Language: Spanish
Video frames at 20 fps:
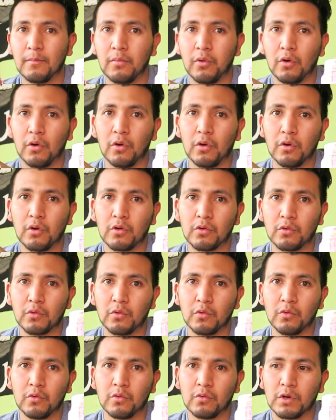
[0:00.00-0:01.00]
por
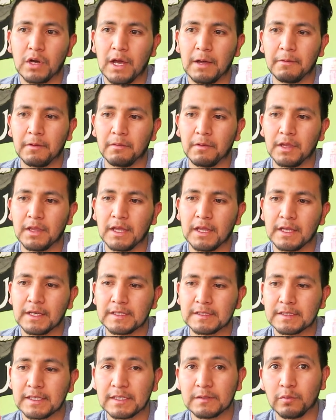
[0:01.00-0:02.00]
una bebida
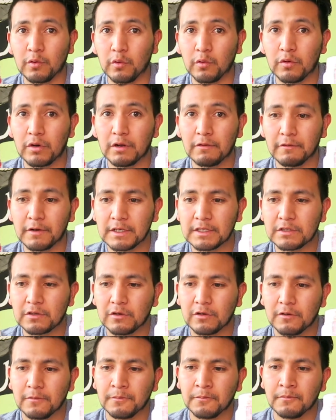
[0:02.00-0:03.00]
de estas, por un
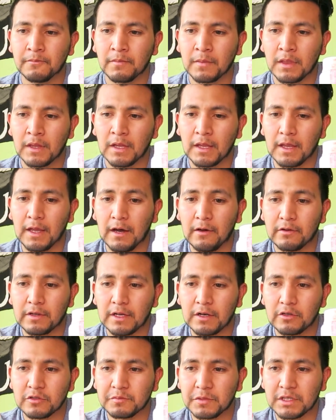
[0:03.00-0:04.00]
refresco. Y
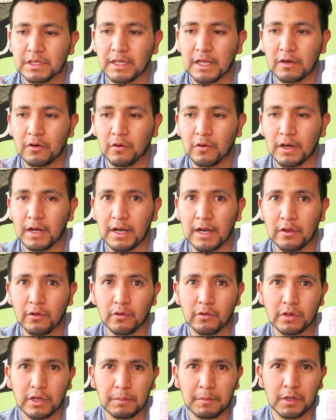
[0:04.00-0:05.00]
ahorita los metí al
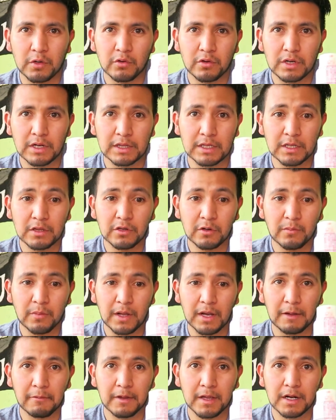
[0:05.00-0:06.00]
congelador también un ratito
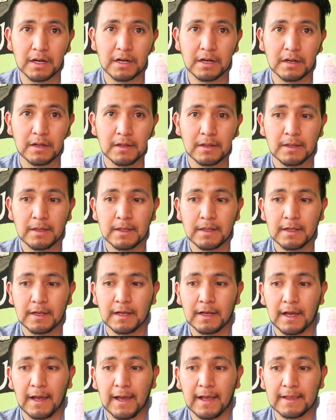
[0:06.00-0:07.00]
para ver
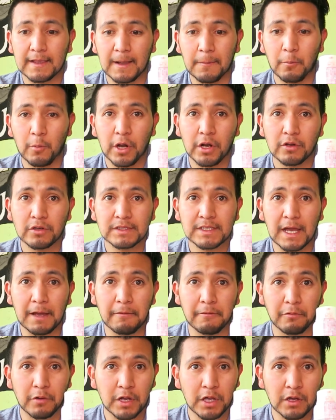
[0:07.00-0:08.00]
qué tan bueno
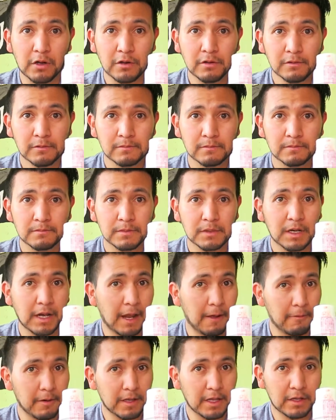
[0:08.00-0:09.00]
sabe frío.
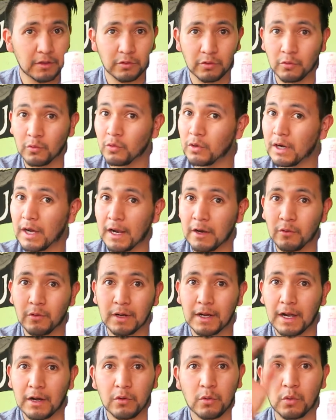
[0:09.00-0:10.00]
La verdad, nunca,
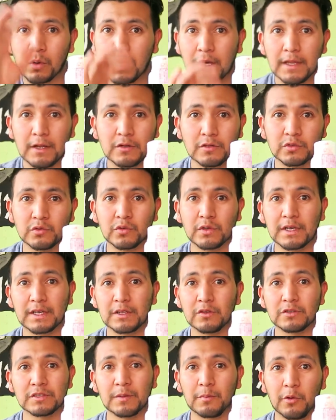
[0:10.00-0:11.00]
nunca, nunca de los nunca
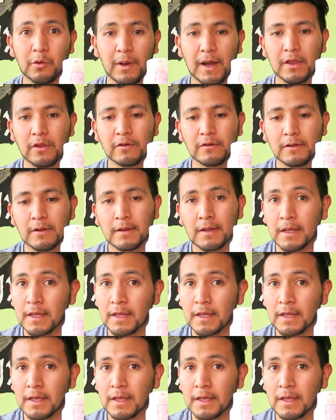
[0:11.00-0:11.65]
los he probado.